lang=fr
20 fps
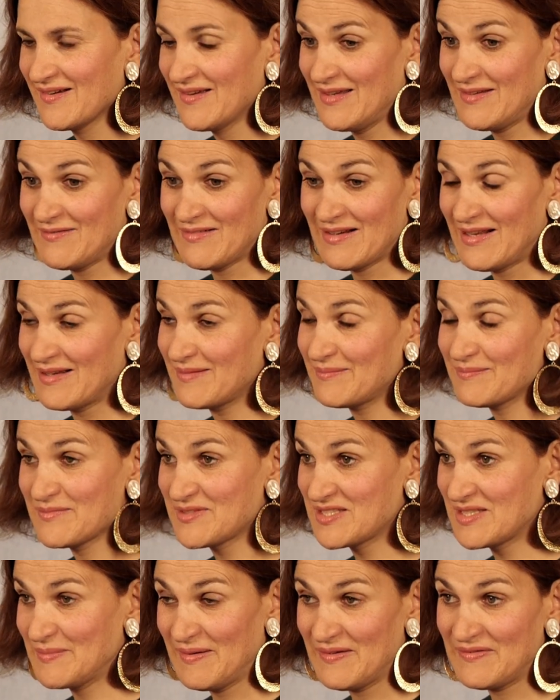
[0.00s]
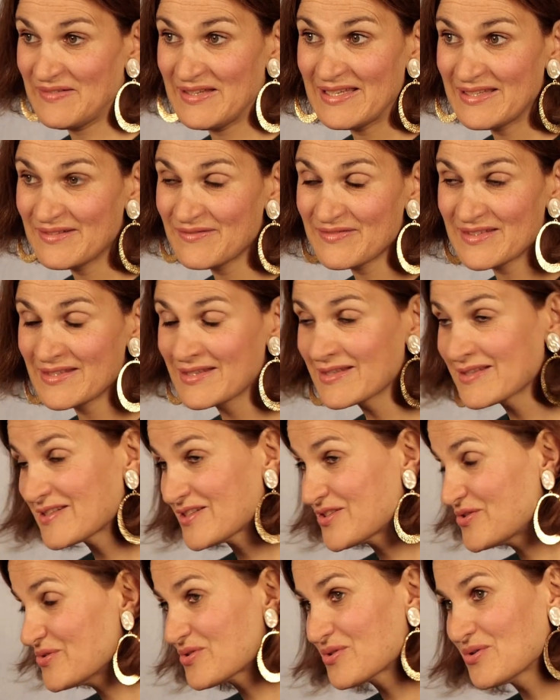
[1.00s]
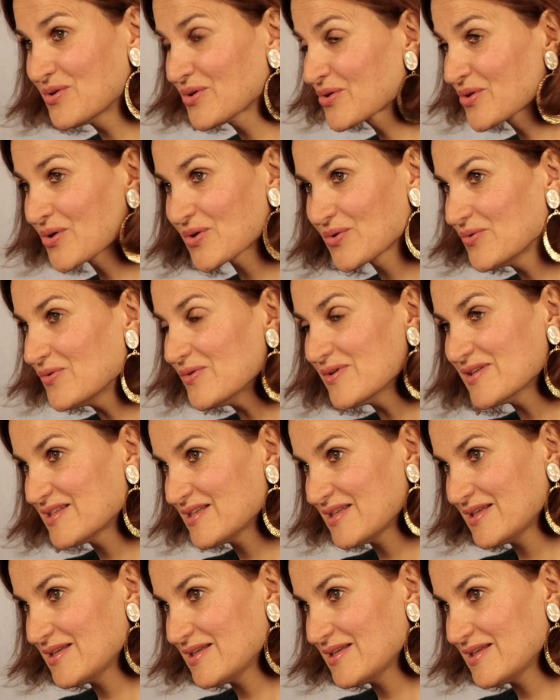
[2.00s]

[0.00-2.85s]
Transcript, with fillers: et voilà, j'ai pas fait de lifting, c'est juste le cru. Et